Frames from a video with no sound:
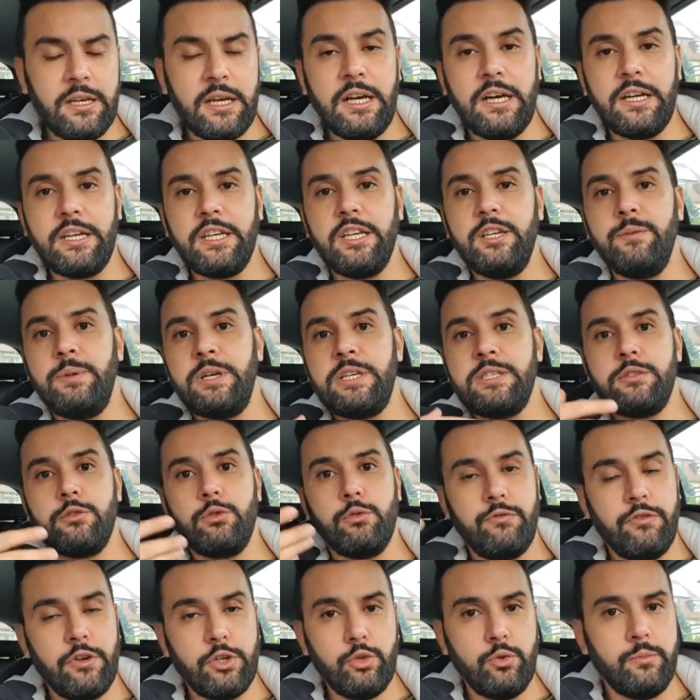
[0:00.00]
قريبا
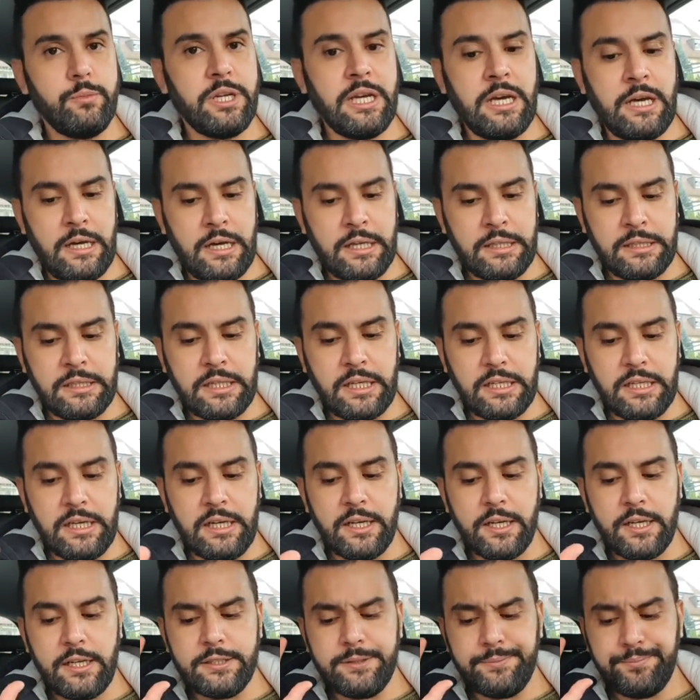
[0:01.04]
سوف يمنع
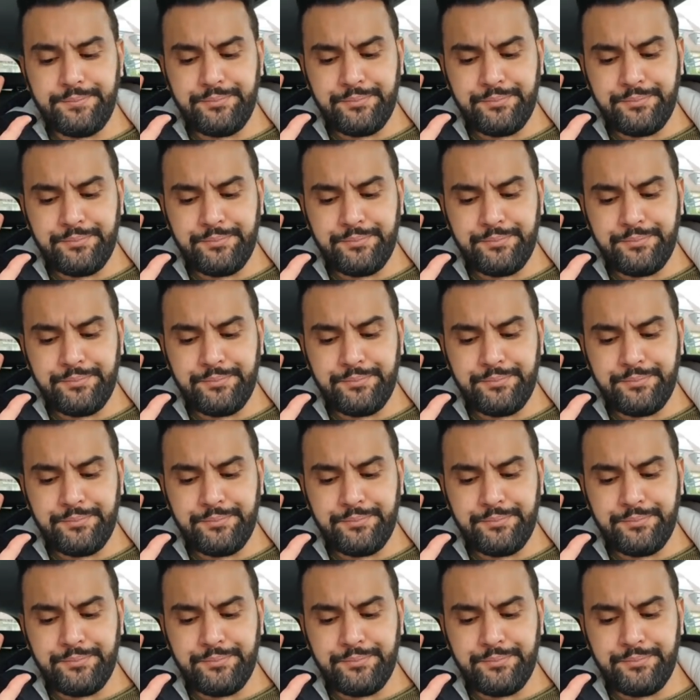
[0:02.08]
الطيران